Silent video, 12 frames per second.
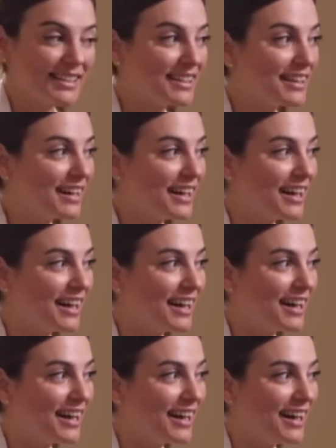বা বড়
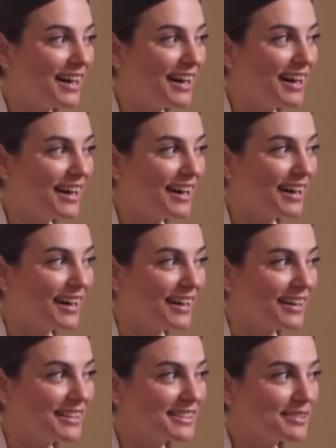থাকতে পারে
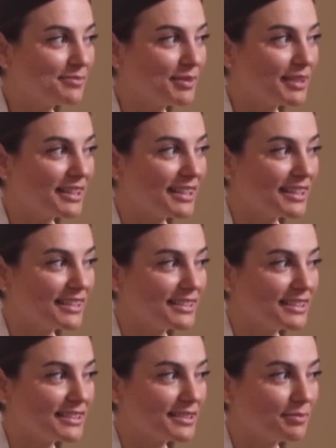প্রথমবার
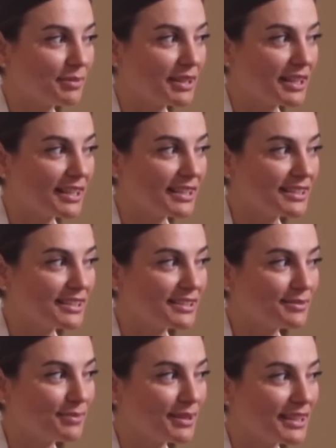গর্ভবতী মায়েদের ক্ষেত্রে